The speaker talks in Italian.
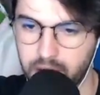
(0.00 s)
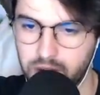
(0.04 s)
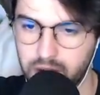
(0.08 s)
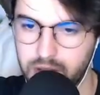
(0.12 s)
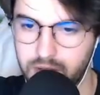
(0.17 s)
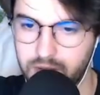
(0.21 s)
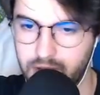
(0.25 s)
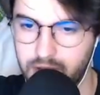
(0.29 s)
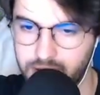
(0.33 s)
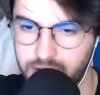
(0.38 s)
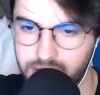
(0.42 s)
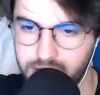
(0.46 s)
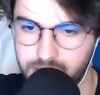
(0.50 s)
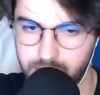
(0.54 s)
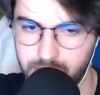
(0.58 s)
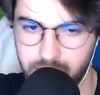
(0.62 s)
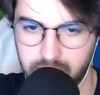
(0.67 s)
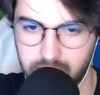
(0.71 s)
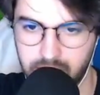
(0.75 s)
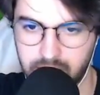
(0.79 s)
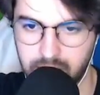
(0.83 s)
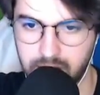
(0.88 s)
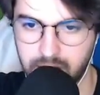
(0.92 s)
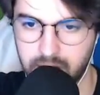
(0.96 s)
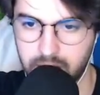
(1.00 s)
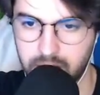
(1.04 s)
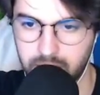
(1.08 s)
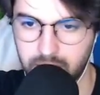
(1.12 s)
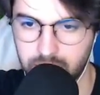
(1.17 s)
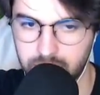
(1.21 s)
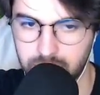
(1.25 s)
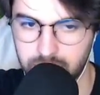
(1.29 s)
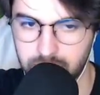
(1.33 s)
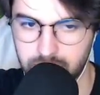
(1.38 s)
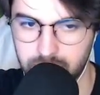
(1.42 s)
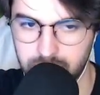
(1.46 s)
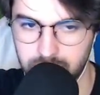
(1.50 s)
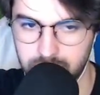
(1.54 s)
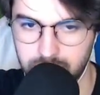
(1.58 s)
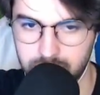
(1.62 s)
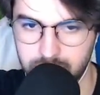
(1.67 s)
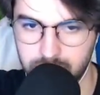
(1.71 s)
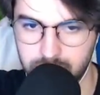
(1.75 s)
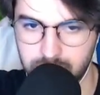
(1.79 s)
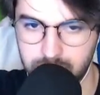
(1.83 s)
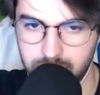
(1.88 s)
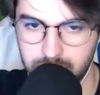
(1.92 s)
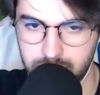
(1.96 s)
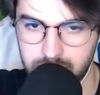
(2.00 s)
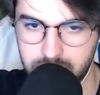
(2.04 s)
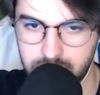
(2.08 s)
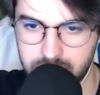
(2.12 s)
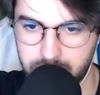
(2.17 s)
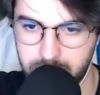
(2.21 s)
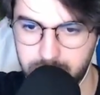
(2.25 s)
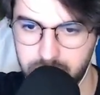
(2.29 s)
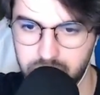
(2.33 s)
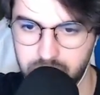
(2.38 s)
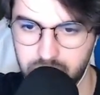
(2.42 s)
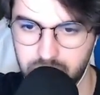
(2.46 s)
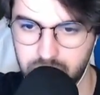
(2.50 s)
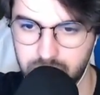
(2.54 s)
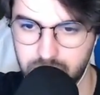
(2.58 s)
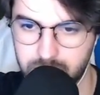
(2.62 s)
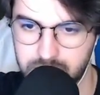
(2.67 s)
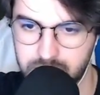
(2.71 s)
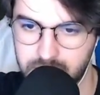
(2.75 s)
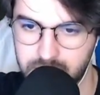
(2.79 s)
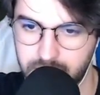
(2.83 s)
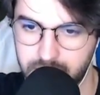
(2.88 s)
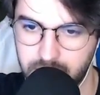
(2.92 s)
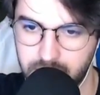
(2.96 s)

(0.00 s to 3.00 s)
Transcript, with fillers: in modo diverso, perché non, non mi sta piacendo come